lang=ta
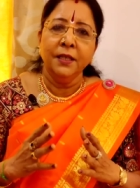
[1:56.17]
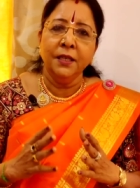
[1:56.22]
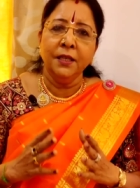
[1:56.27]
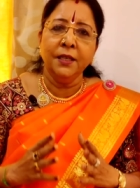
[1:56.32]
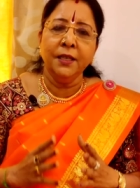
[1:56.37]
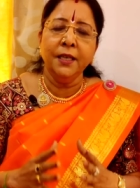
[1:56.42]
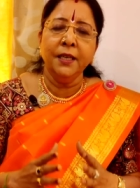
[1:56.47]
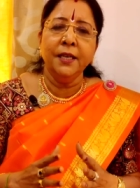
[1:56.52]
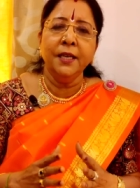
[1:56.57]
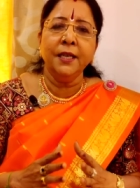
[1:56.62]

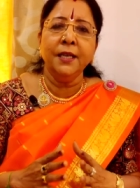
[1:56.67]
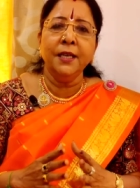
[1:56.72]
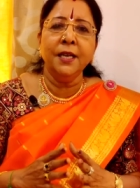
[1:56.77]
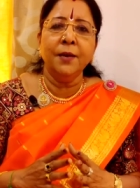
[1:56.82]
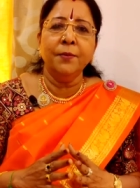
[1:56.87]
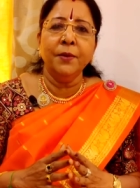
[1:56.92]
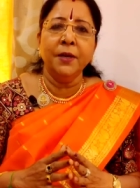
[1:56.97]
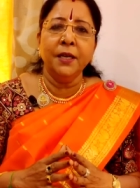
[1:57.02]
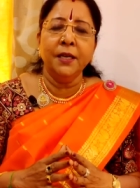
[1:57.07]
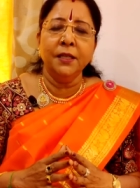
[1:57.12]
இதுக்கு இன்னைக்கு
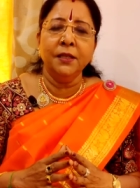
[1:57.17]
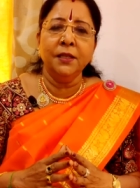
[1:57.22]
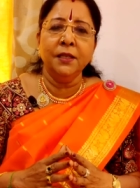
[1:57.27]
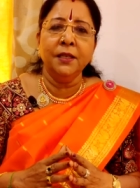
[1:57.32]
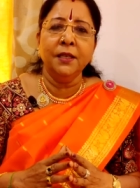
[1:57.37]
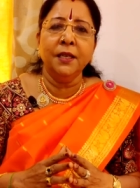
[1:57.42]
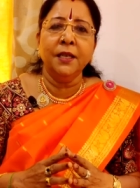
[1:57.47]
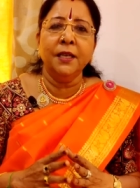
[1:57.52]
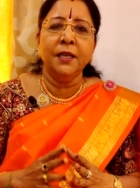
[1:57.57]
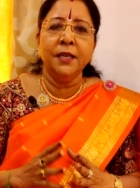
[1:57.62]
நம்ம
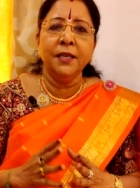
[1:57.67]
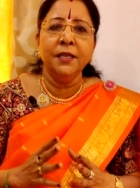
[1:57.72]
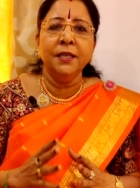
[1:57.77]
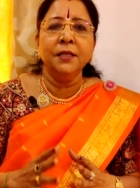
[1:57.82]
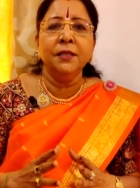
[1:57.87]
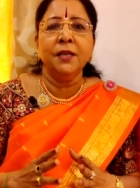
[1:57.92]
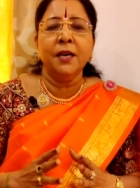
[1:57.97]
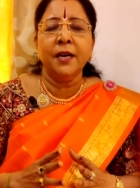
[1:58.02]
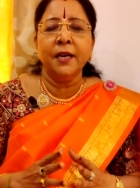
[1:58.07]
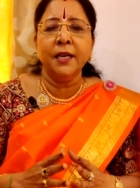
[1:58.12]
எடுத்துக்கிற
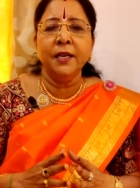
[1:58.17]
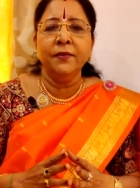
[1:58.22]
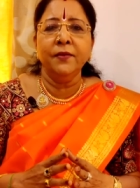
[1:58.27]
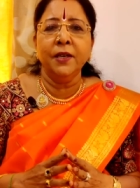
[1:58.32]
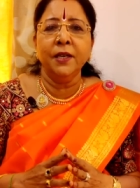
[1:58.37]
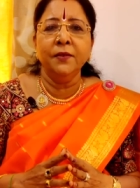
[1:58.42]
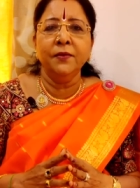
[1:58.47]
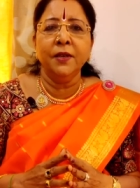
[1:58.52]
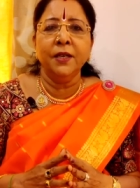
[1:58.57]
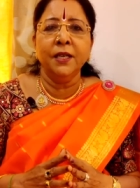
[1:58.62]
ரெண்டு தாரை
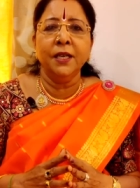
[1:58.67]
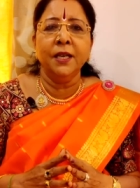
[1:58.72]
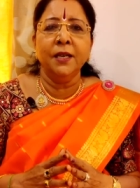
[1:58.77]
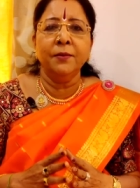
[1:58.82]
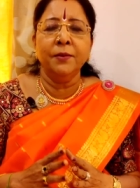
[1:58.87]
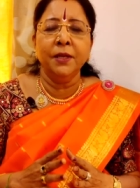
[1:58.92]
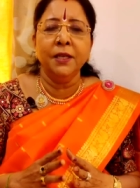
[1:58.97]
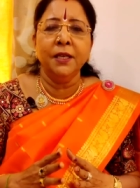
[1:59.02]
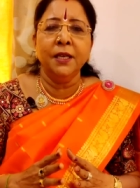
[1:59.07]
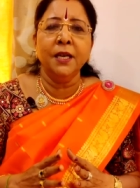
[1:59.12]
வடிவங்கள்
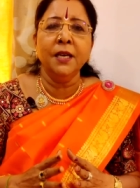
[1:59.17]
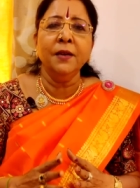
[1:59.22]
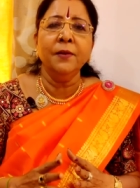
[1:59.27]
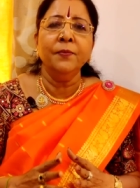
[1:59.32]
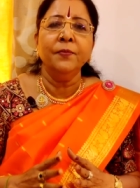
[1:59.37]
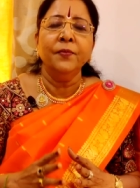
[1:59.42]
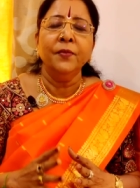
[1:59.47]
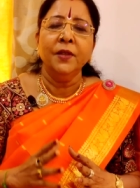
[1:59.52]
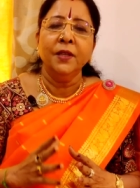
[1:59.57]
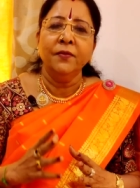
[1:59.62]
அப்படின்னா
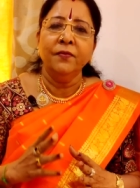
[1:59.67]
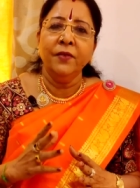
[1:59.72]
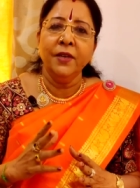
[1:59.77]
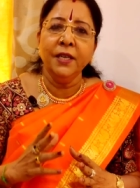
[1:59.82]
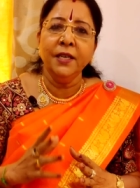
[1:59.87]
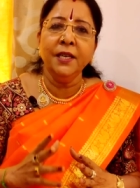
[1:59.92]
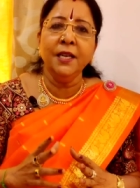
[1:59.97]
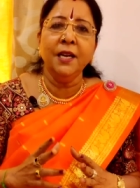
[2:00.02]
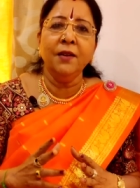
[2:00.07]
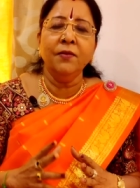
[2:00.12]

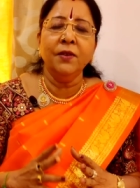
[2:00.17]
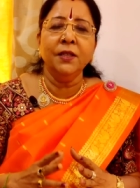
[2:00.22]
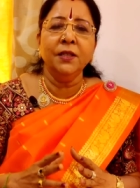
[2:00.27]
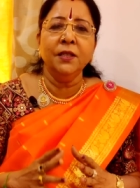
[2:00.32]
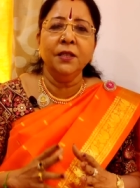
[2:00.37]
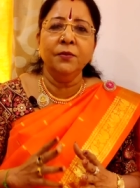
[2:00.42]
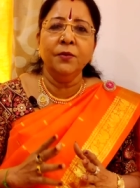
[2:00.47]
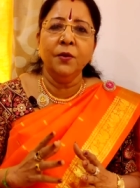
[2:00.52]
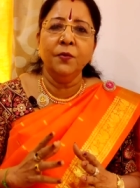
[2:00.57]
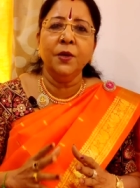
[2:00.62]
விண்ணில்
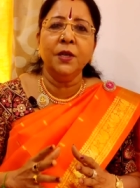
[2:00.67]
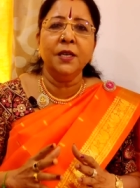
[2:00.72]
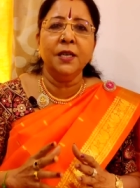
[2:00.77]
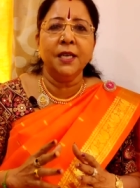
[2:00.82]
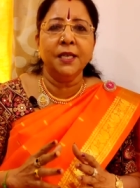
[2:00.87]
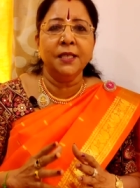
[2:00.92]
வந்து ஒவ்வொரு